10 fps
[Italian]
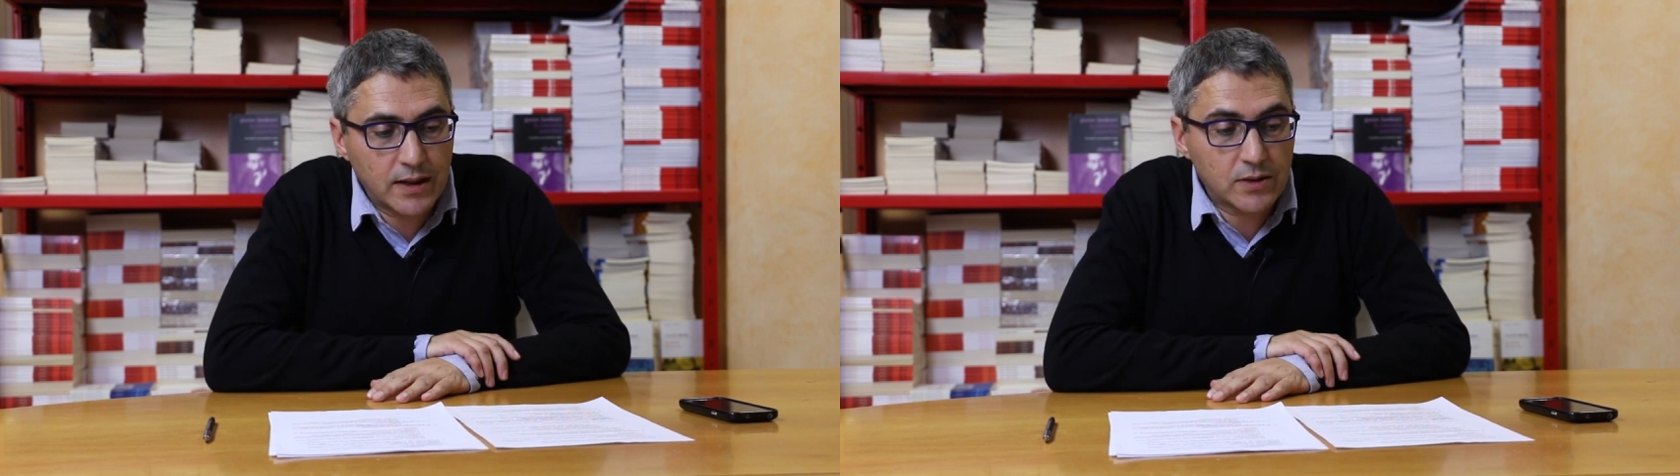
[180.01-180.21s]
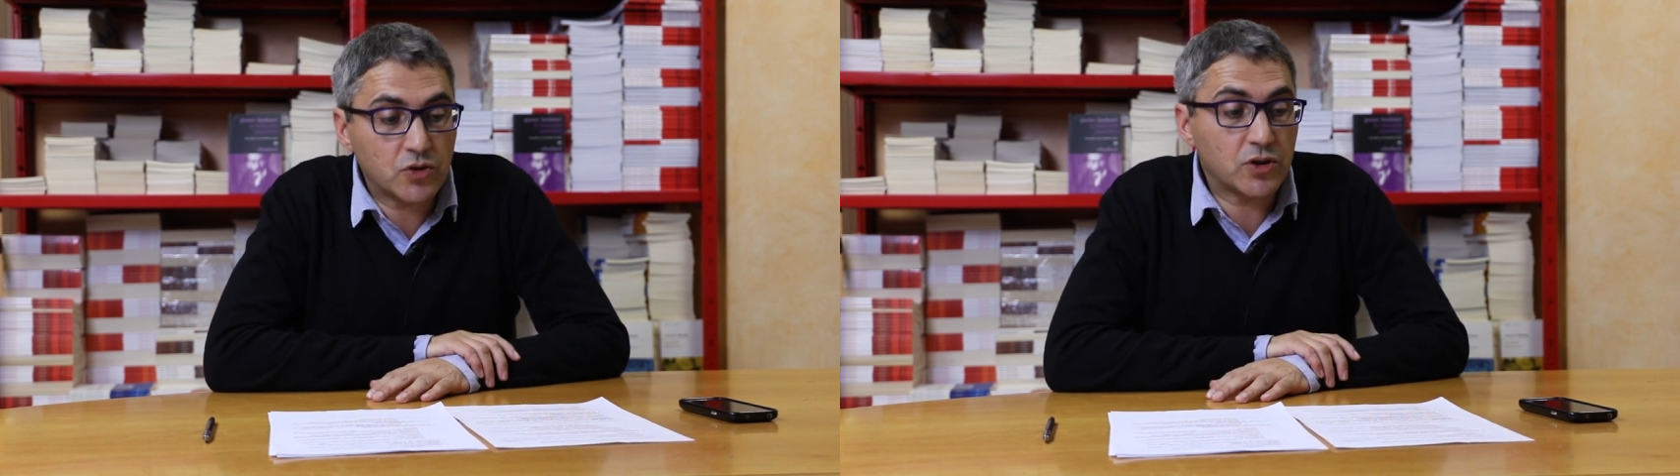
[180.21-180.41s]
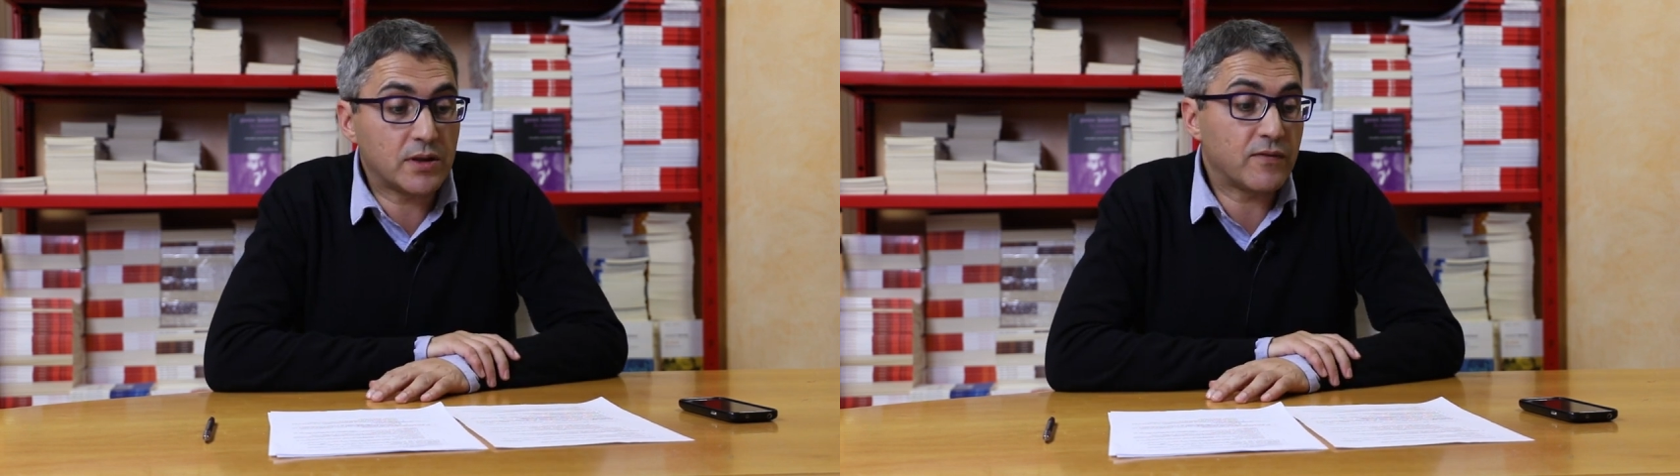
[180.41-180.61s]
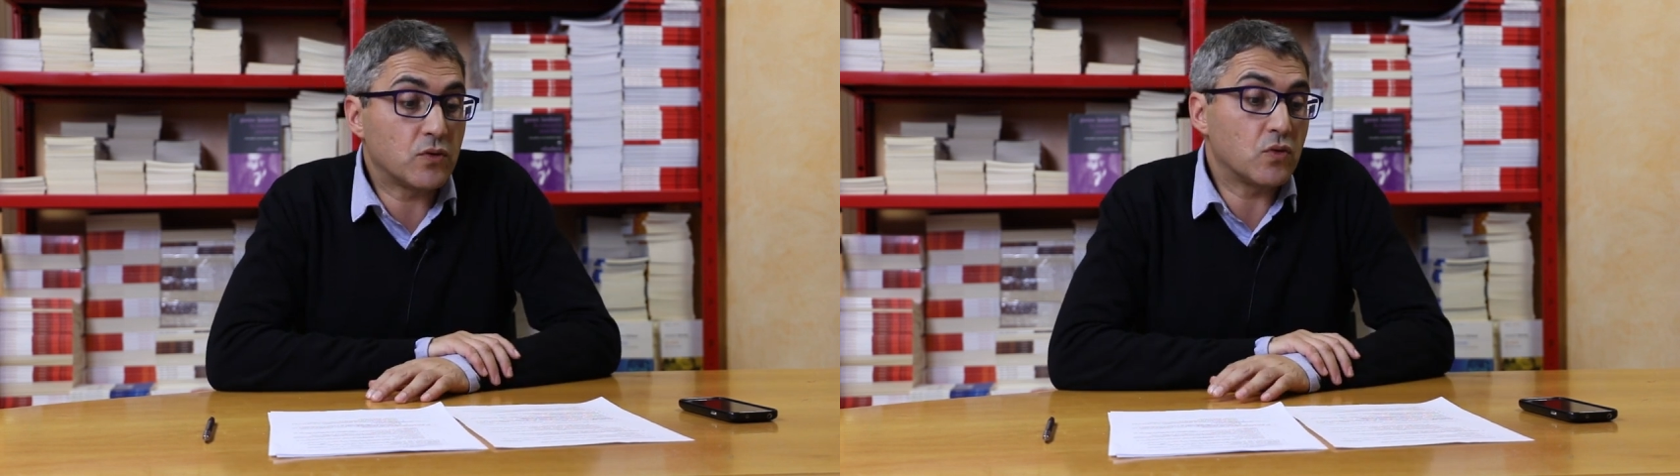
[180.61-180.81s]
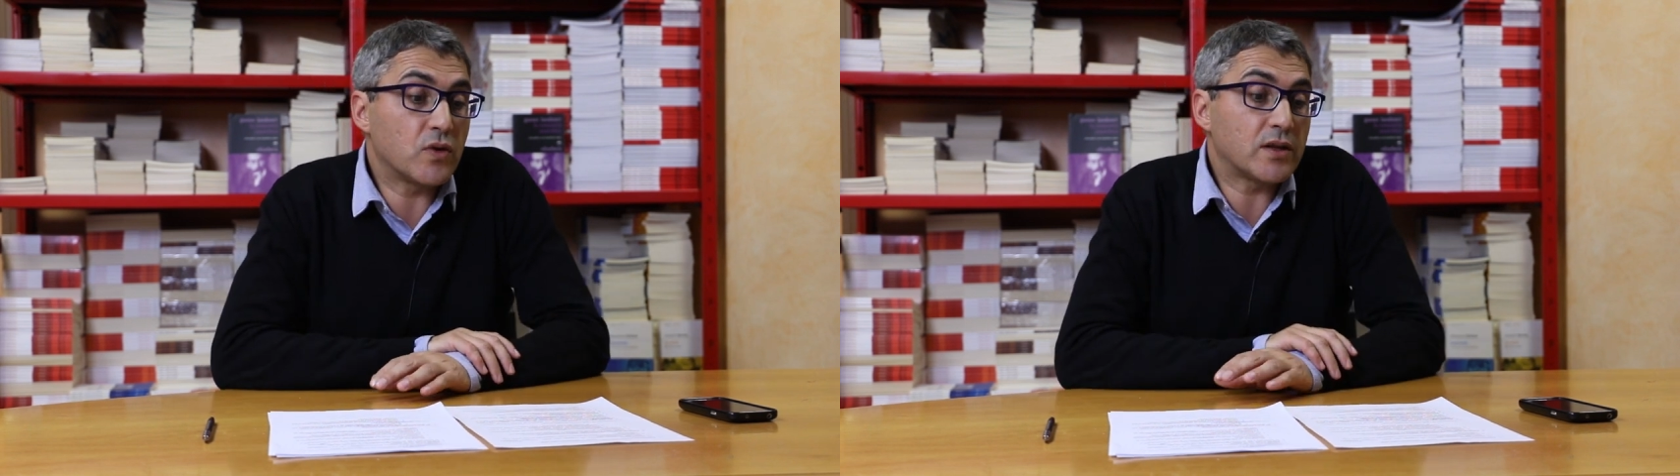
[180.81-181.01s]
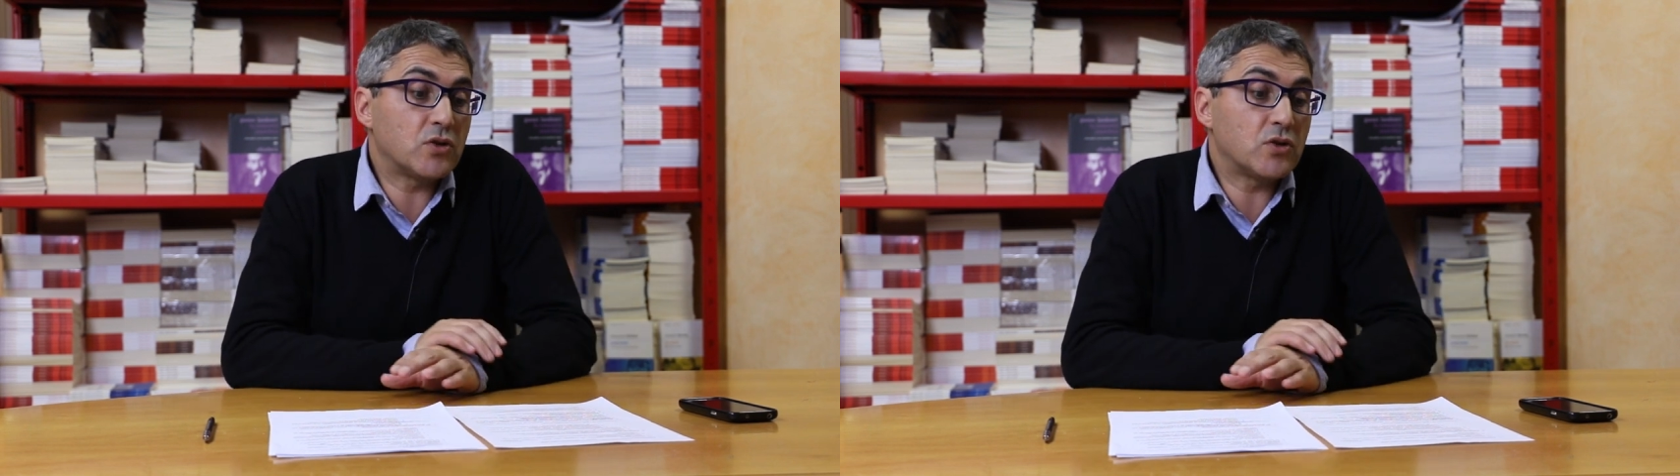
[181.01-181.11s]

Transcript: della società futura,